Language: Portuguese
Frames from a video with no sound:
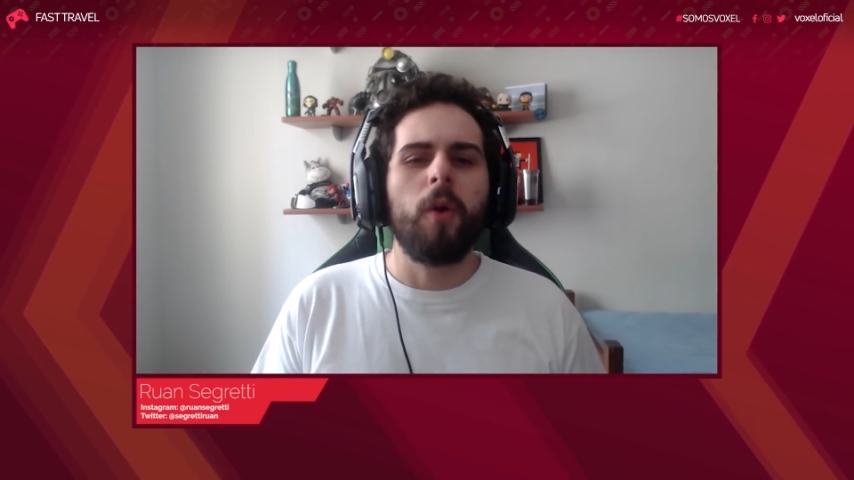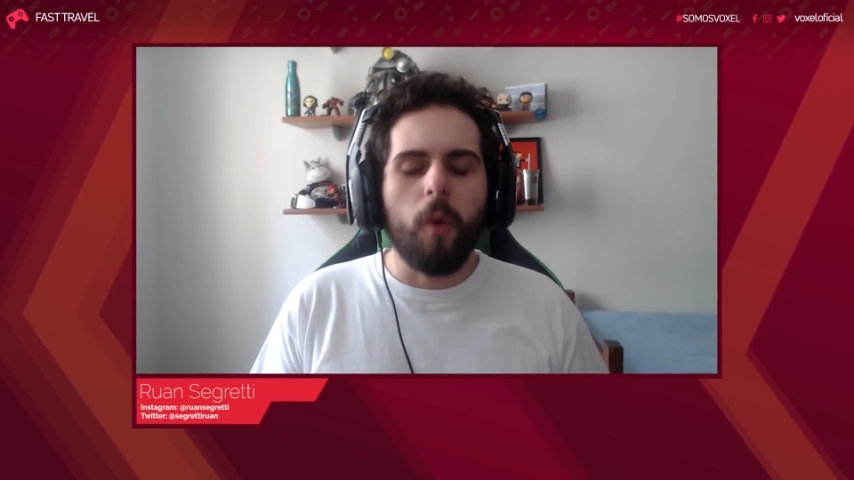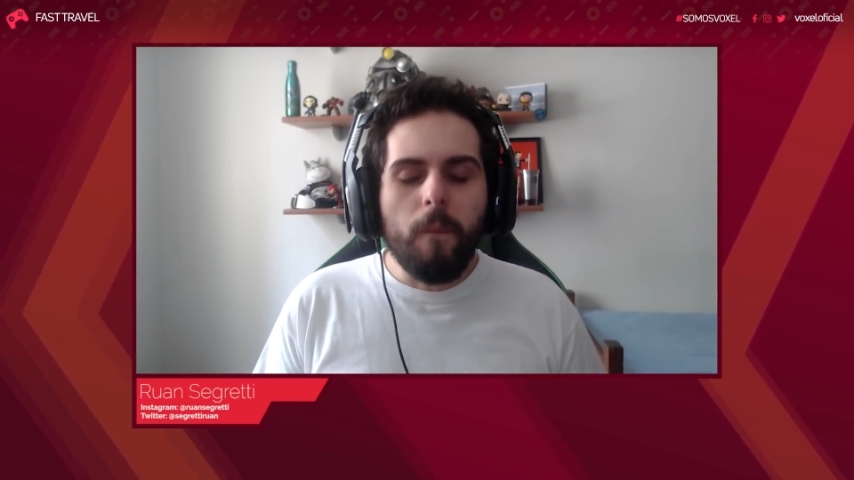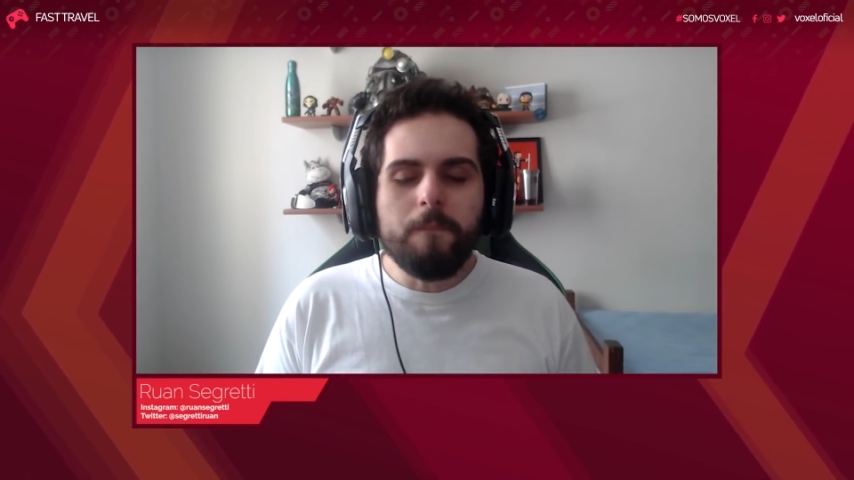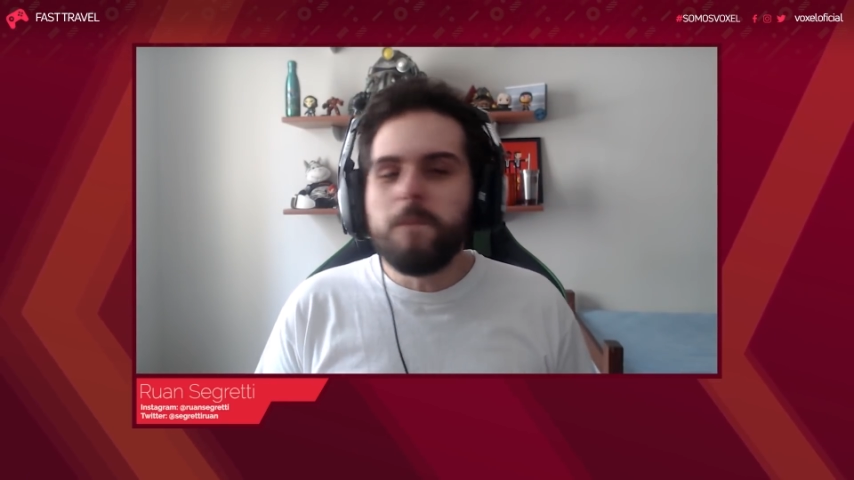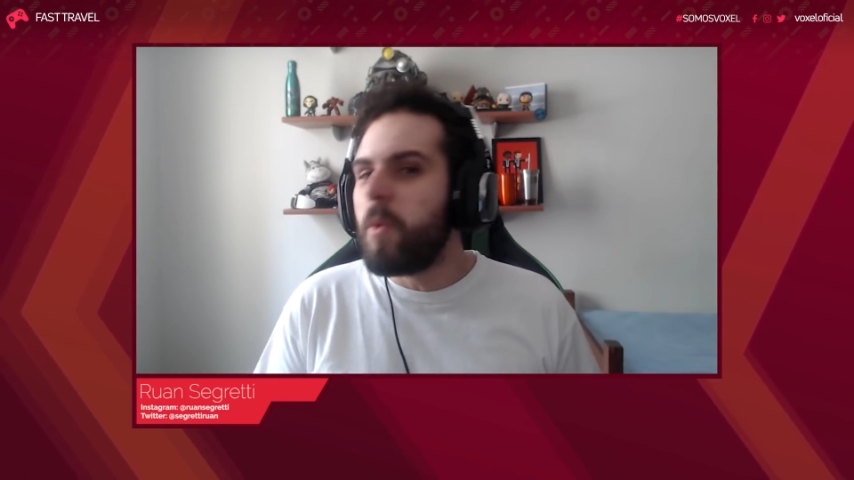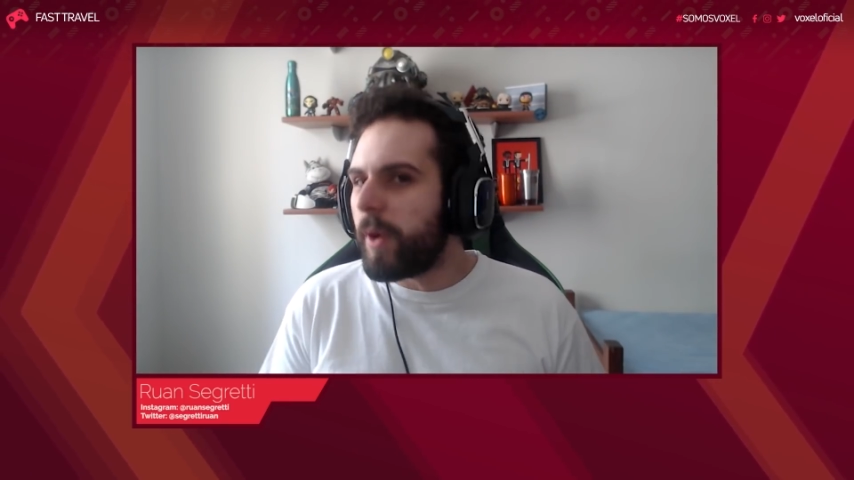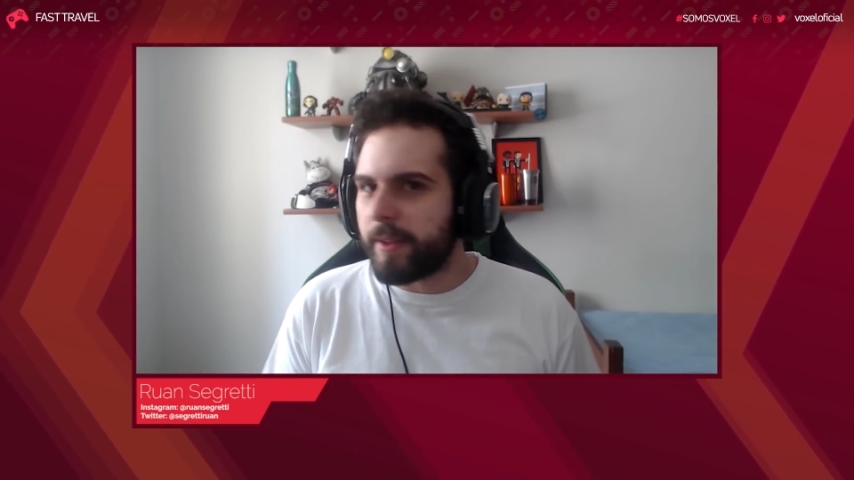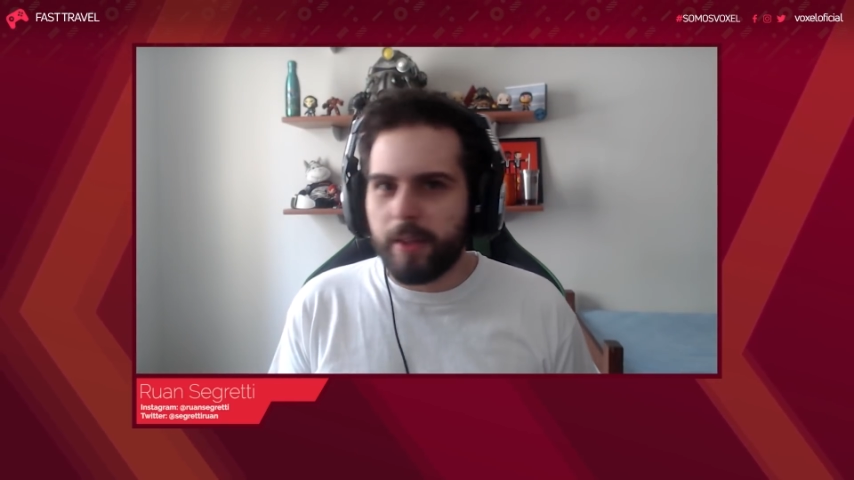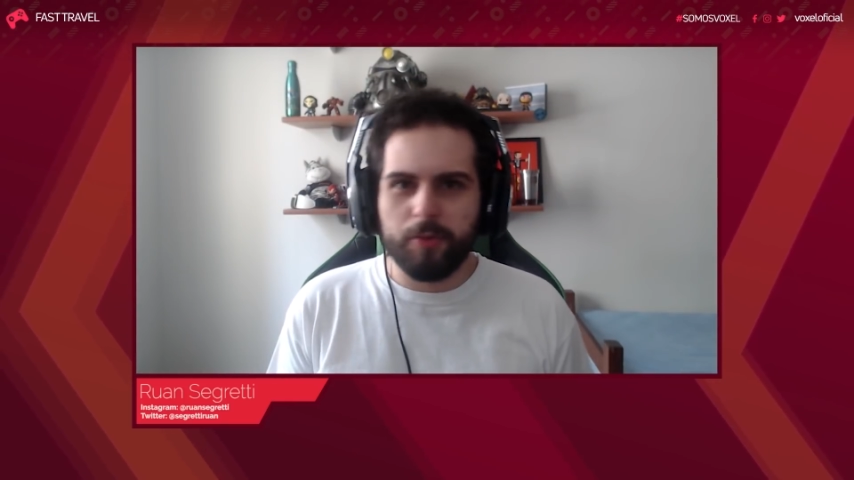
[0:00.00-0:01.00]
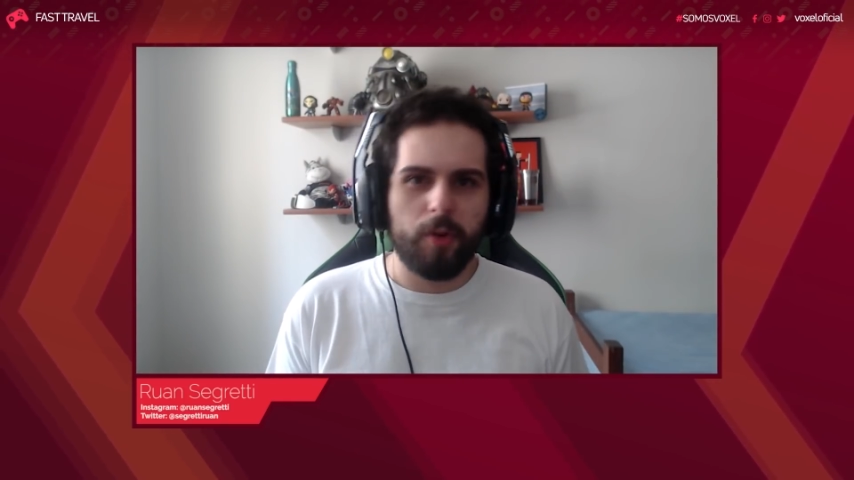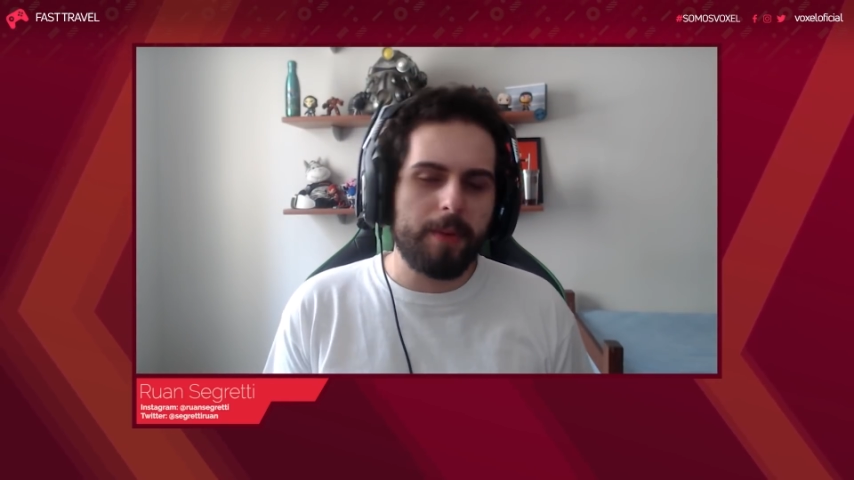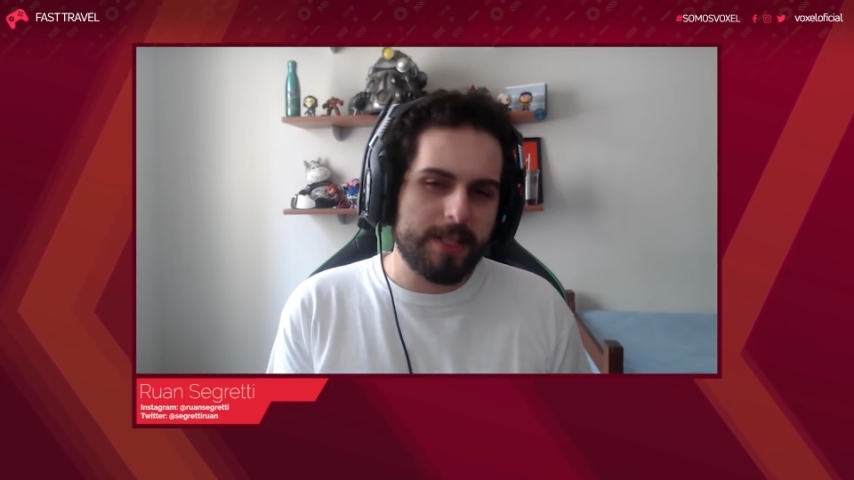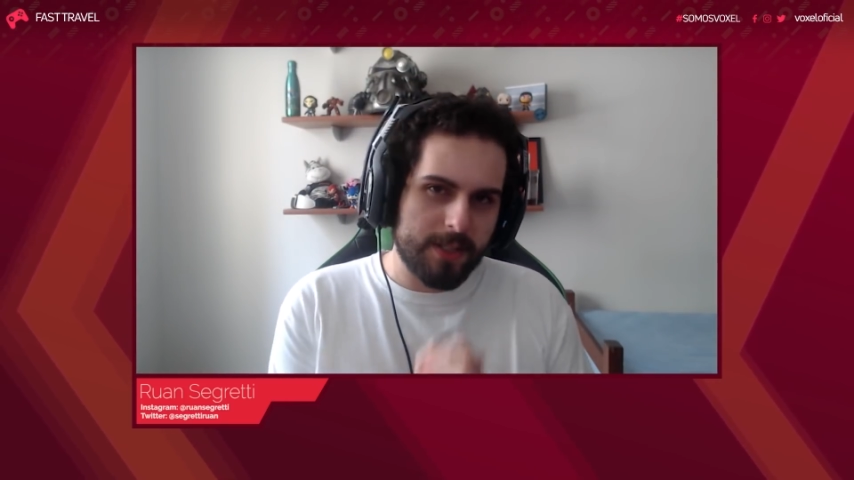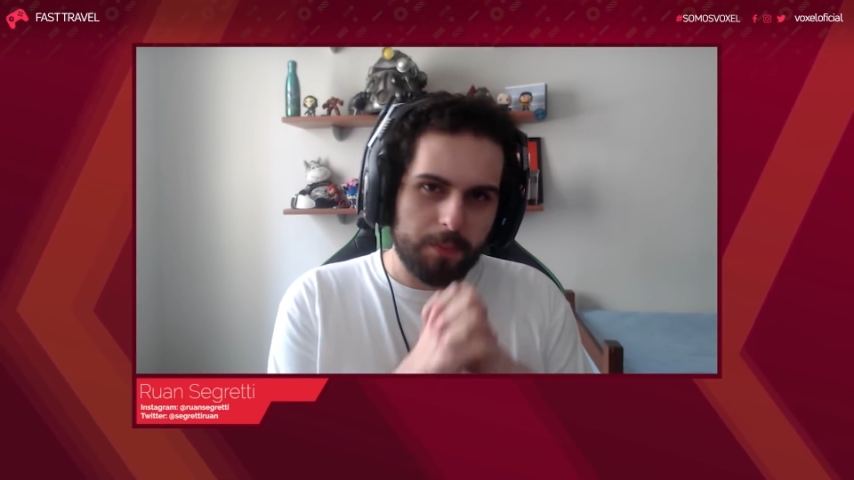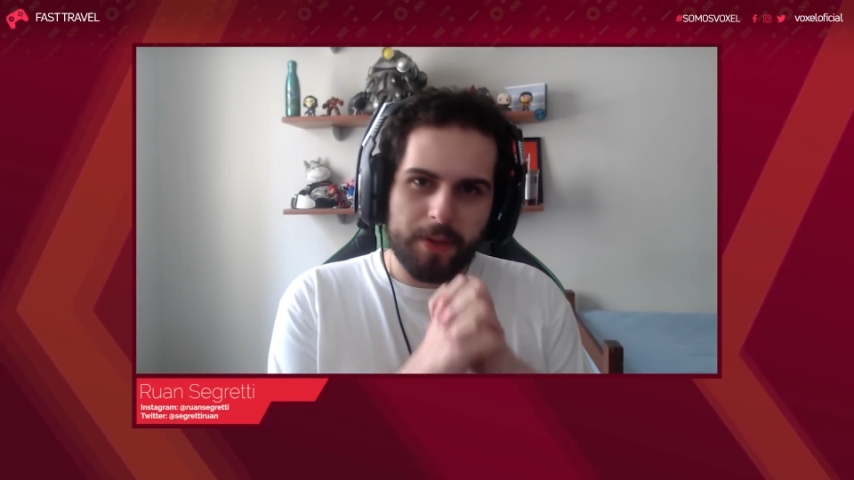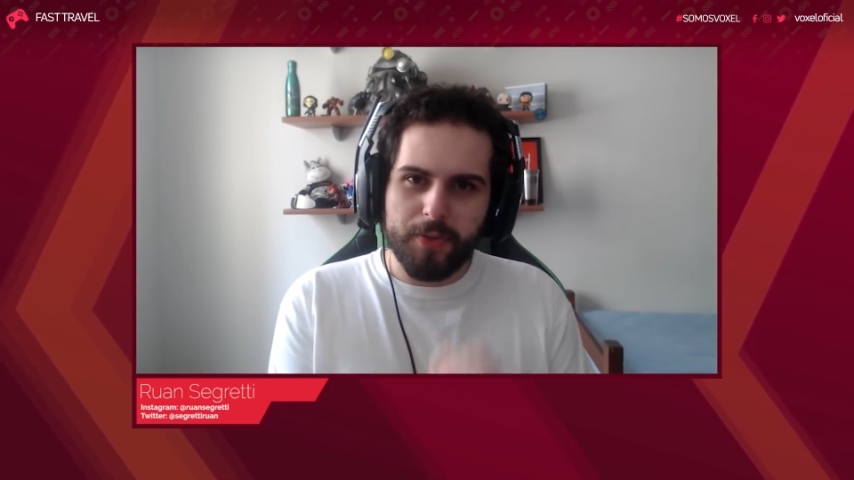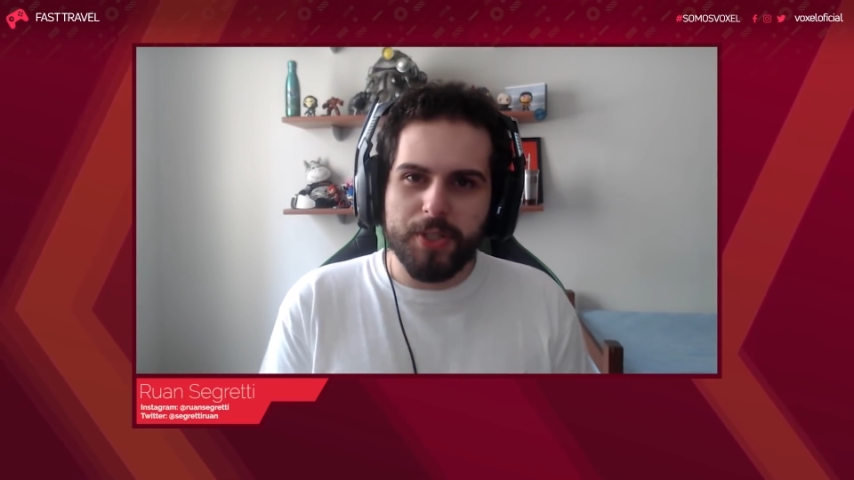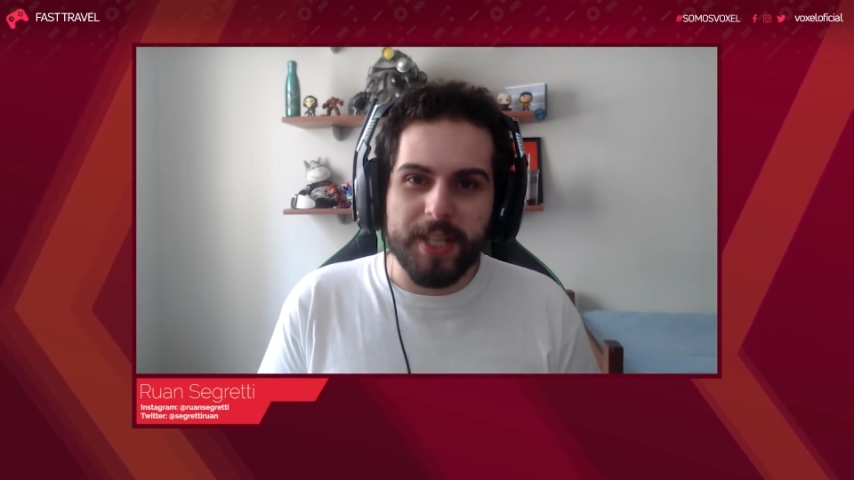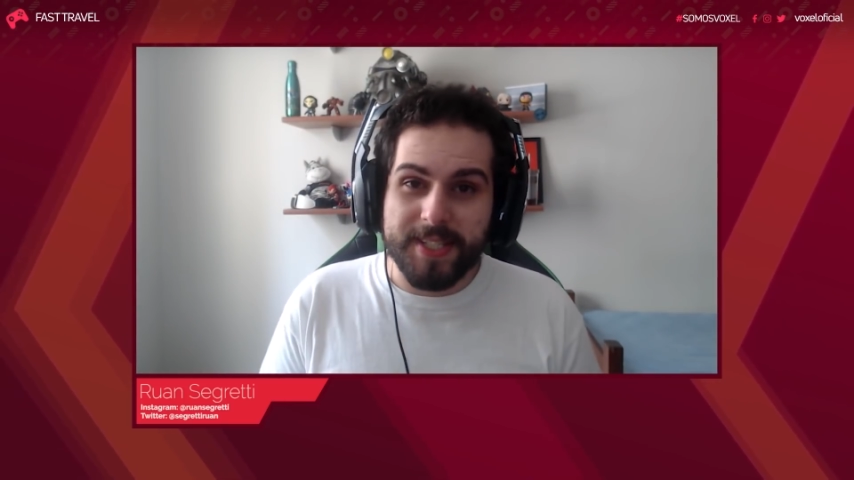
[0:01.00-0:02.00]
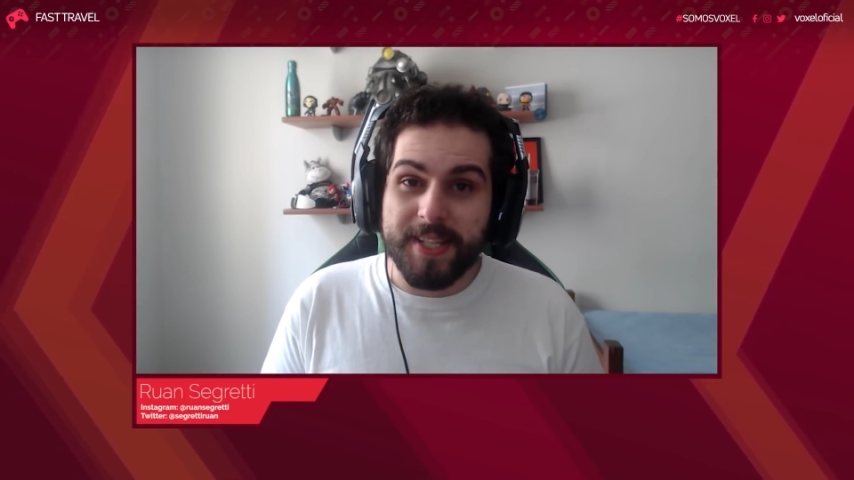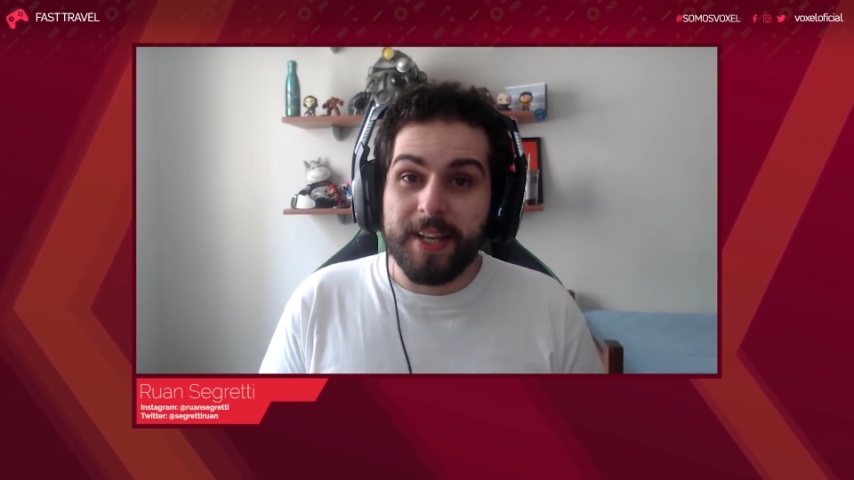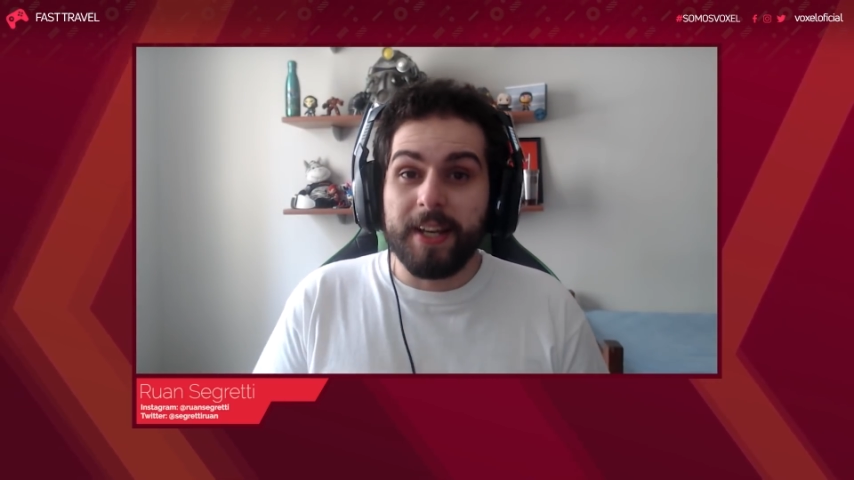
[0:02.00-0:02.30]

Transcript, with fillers: com muita informação para vocês.